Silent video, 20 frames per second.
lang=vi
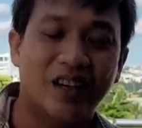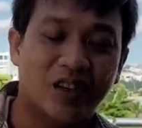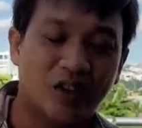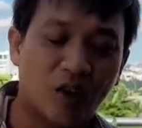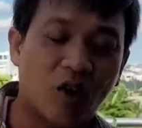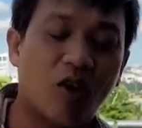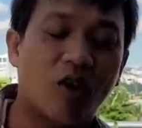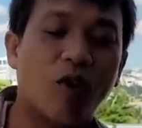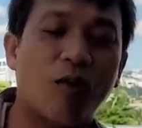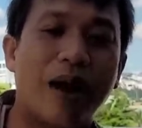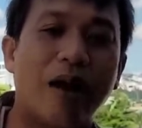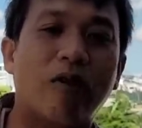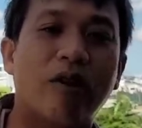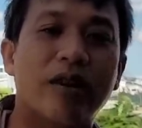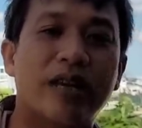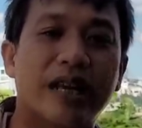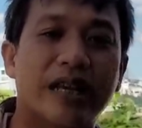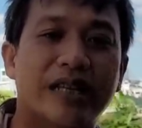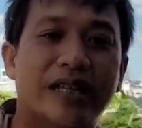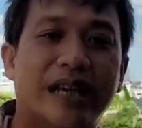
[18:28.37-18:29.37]
cho cô bác quý
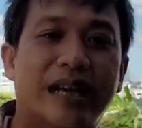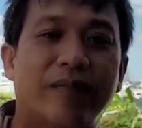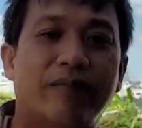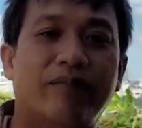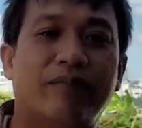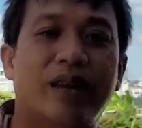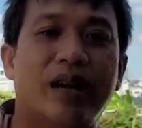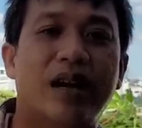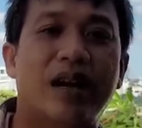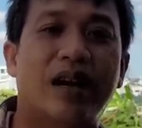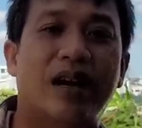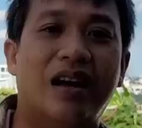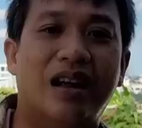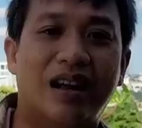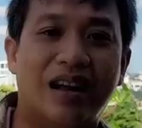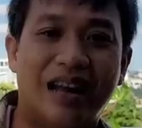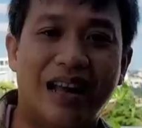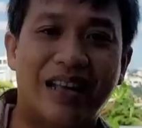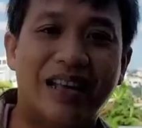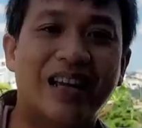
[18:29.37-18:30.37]
anh chị xem
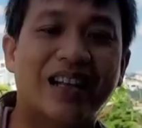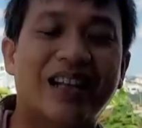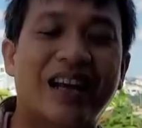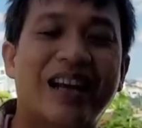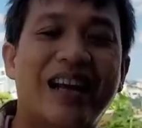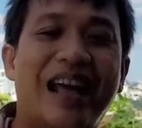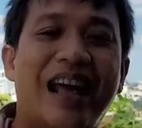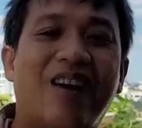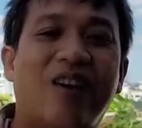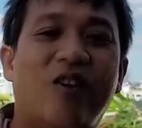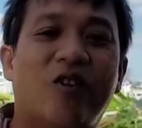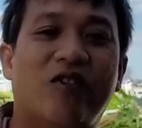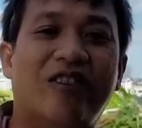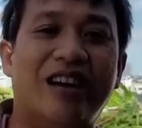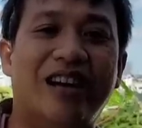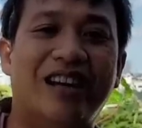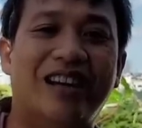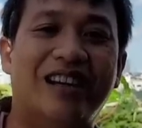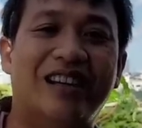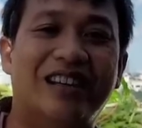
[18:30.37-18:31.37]
uh, là như thế nào
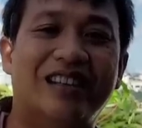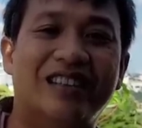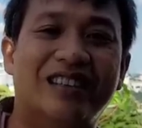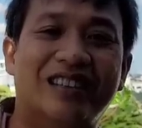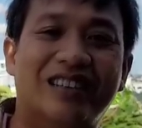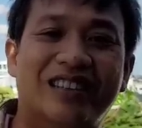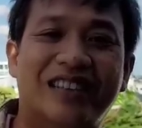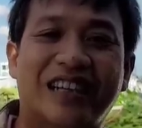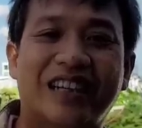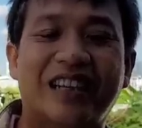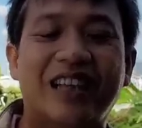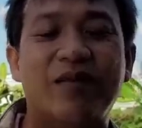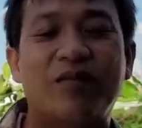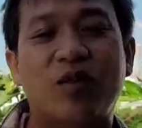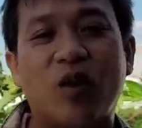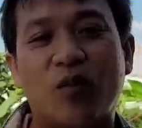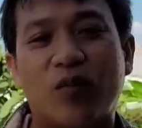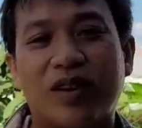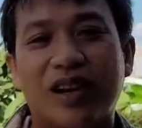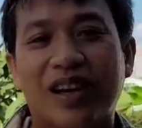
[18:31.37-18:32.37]
và sẽ tiếp
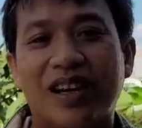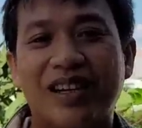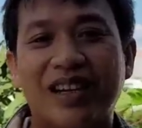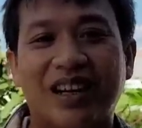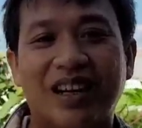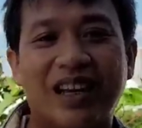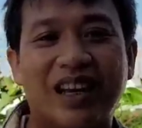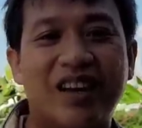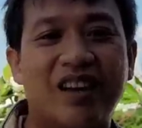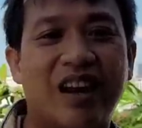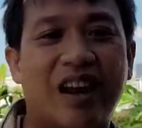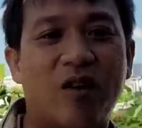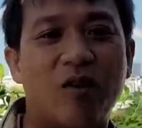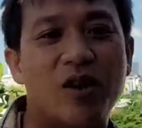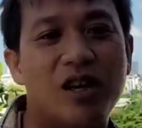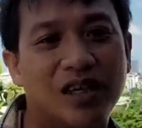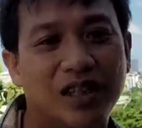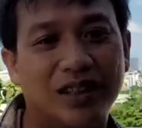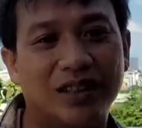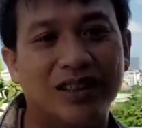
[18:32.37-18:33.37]
tục trên những cái nẻo
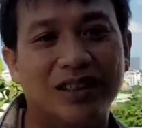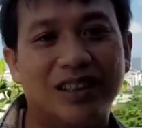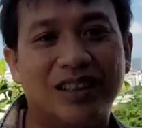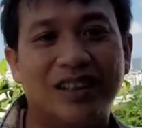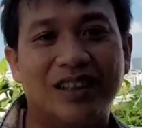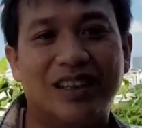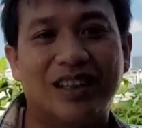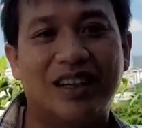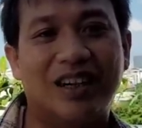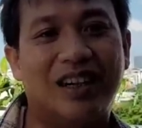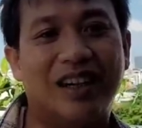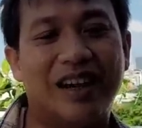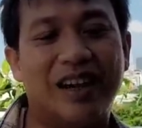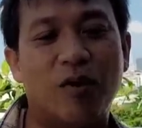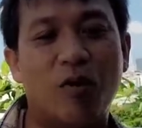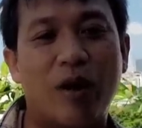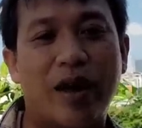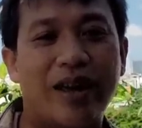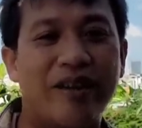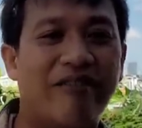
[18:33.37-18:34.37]
đường uh, để
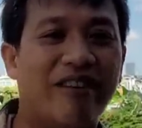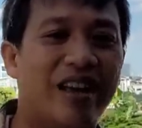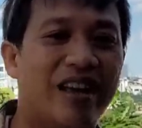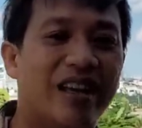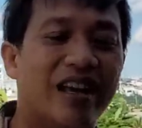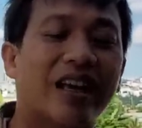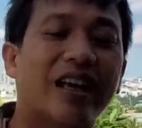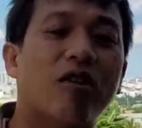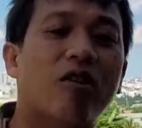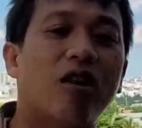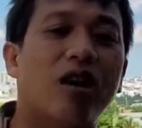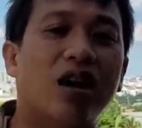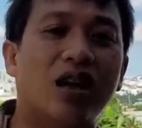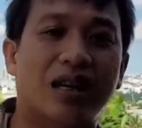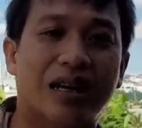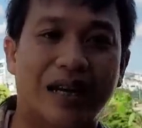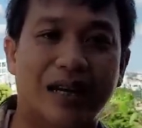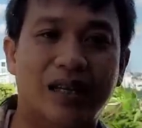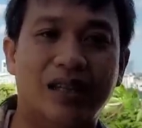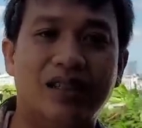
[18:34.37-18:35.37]
quay về những cái
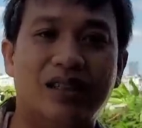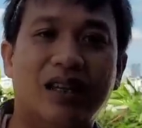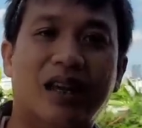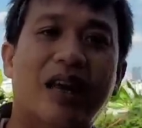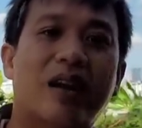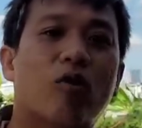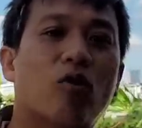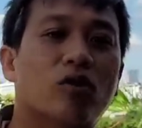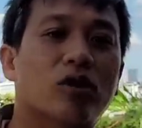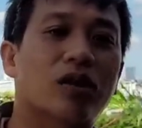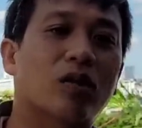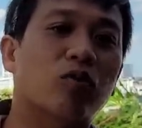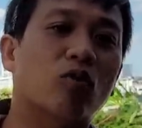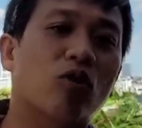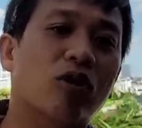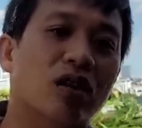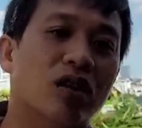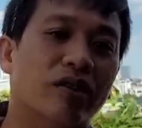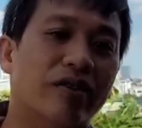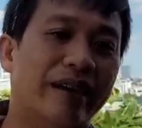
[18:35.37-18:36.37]
hoàn cảnh những cái cuộc sống
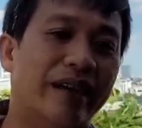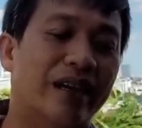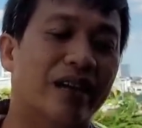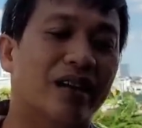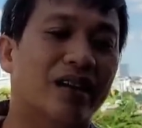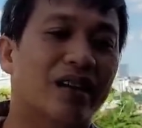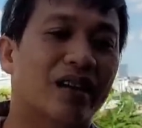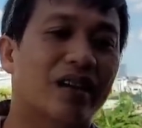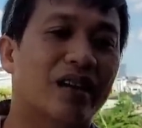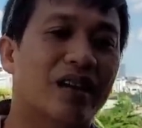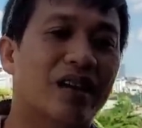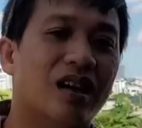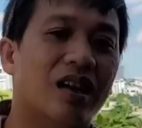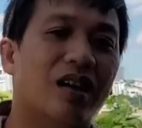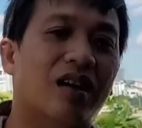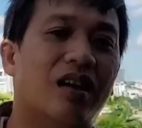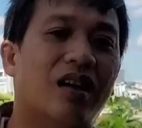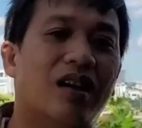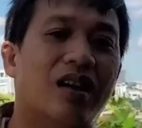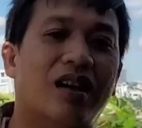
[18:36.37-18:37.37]
của người Việt
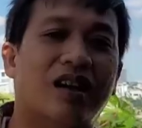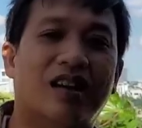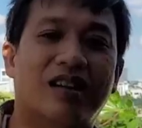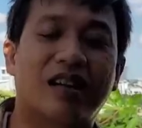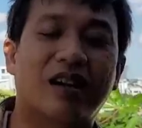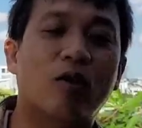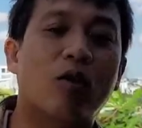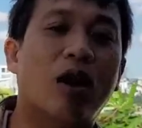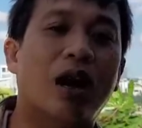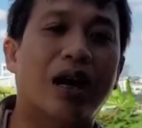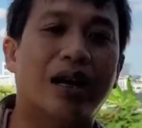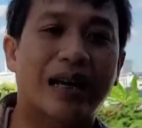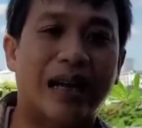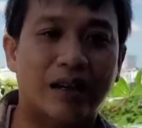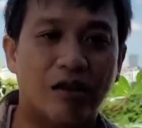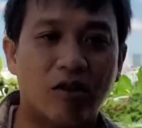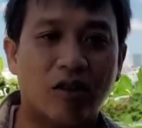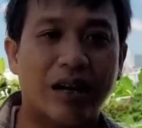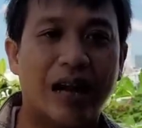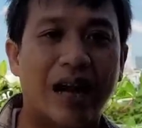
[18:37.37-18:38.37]
uh, những hoàn
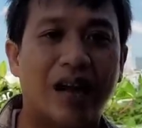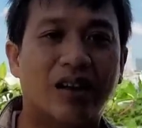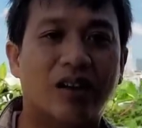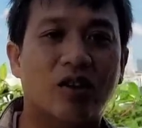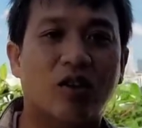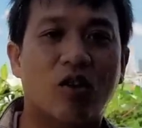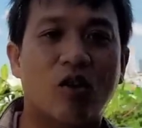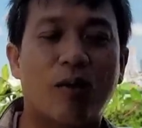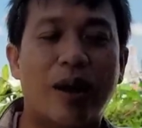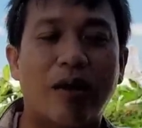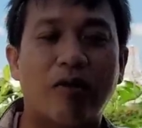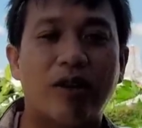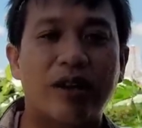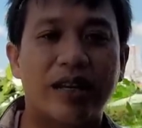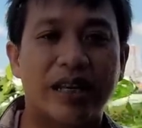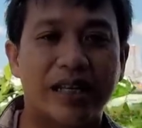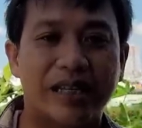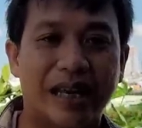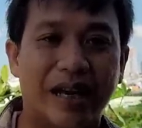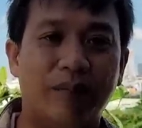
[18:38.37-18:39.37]
cảnh khó khăn cho cô bác quý anh
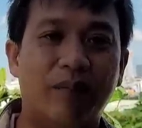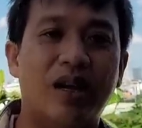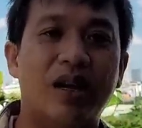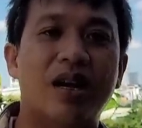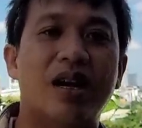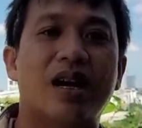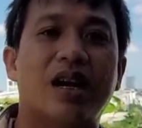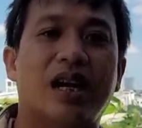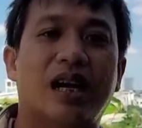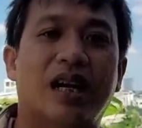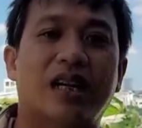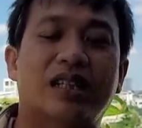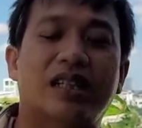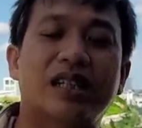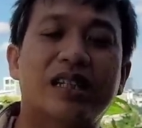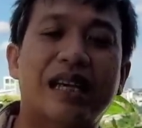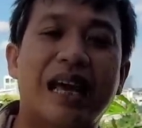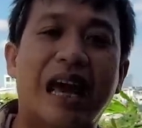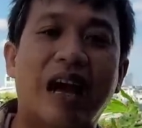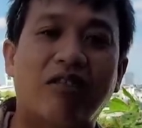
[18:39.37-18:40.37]
chị xem uh,
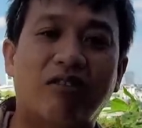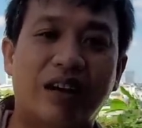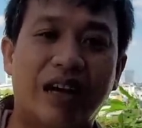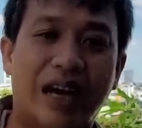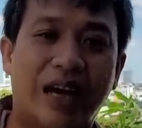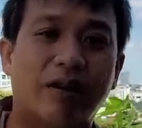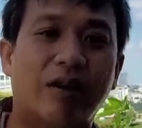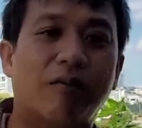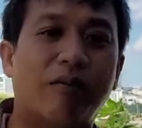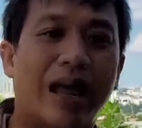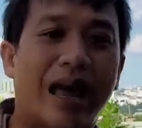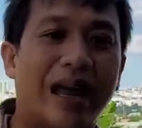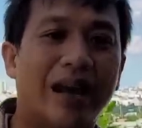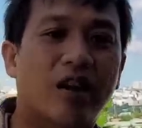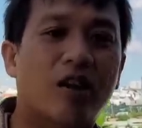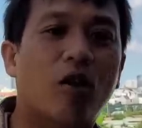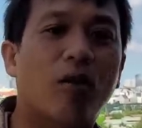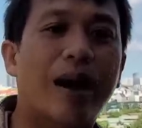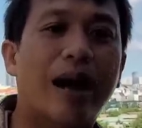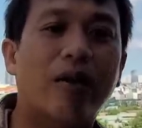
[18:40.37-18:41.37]
xin chào và hẹn gặp lại
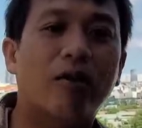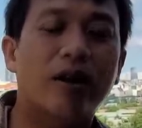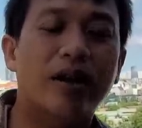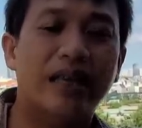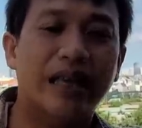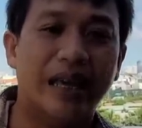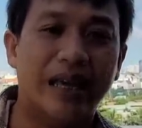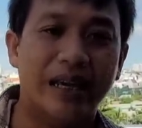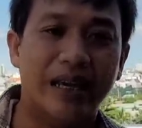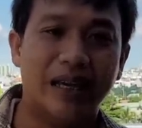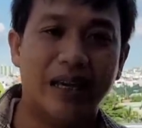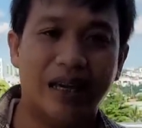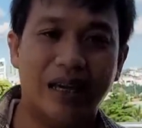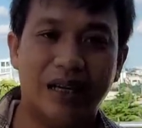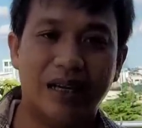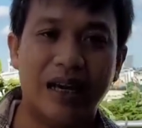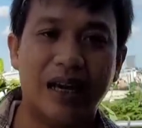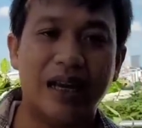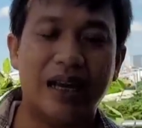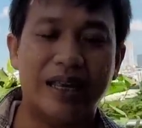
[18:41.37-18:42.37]
cô bác quý anh chị
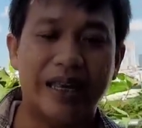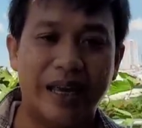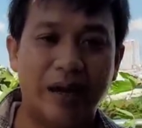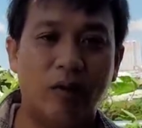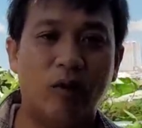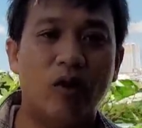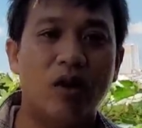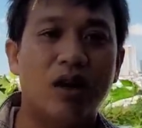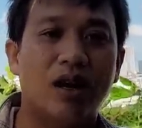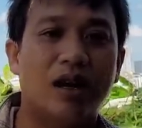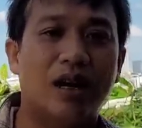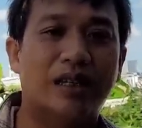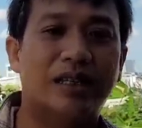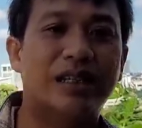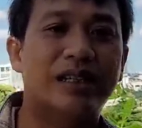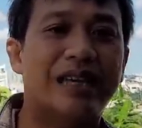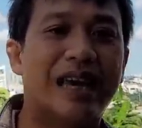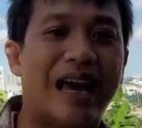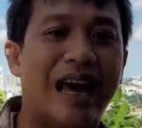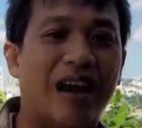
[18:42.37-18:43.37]
uh, rất là nhiều uh,
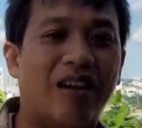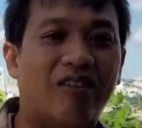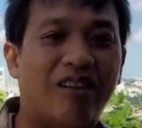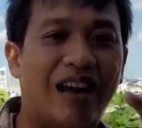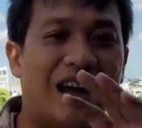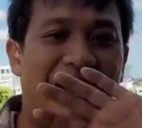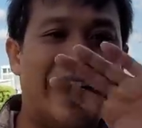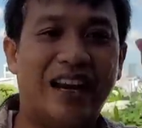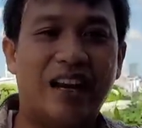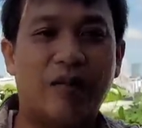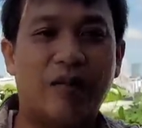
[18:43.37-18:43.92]
xin chào và hẹn